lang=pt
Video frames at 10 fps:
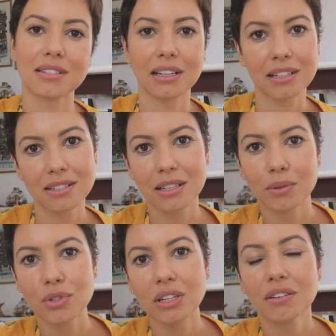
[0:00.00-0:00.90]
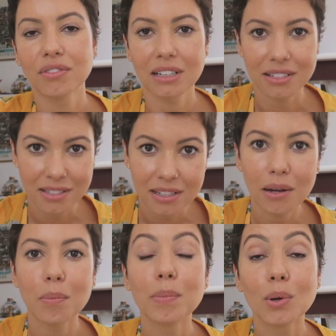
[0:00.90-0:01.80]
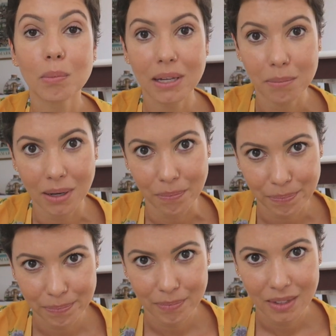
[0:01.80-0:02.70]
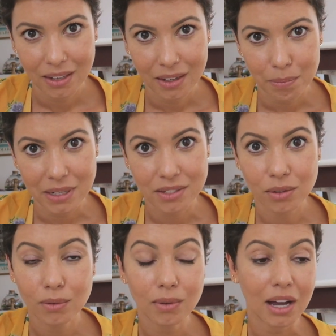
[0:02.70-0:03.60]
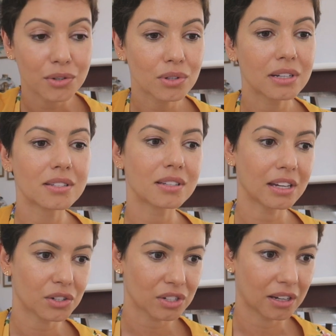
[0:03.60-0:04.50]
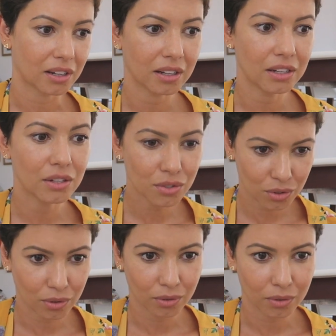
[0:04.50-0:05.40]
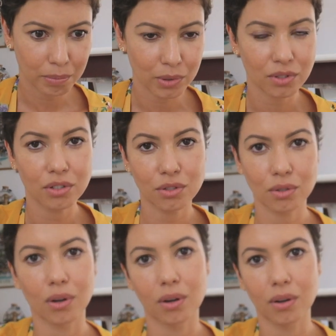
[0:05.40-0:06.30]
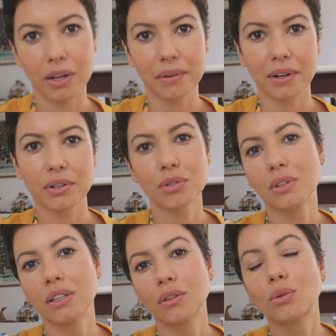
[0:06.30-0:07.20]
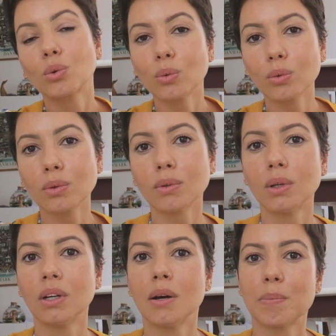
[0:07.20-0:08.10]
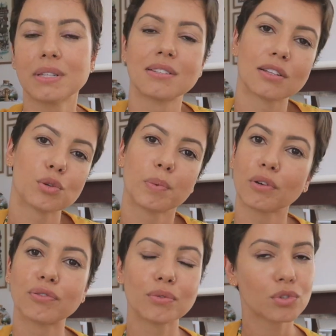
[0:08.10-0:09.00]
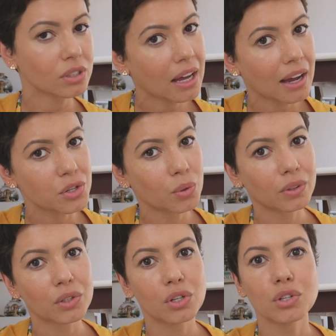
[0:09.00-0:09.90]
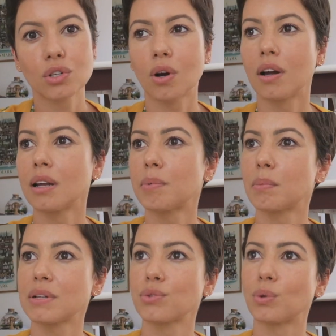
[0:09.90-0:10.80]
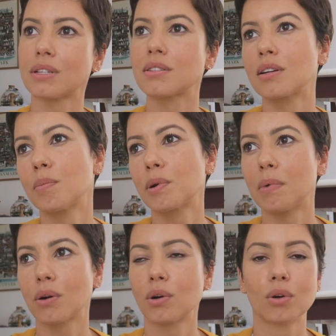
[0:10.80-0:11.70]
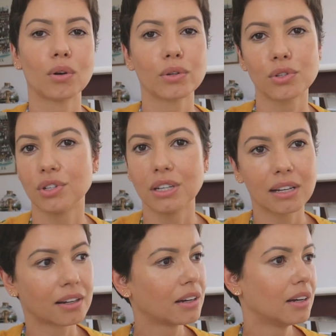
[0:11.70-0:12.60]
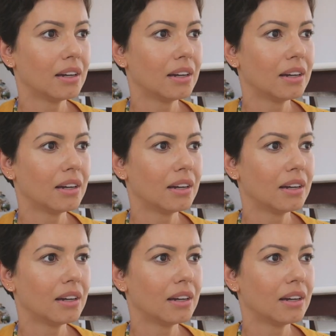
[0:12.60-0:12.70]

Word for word: essa questão de que envelhecer é um problema. Mas eu não acho que seja isso por si só. Eu acho que tudo precisa de profundidade. Quando a gente olha para uma situação, para uma cronologia,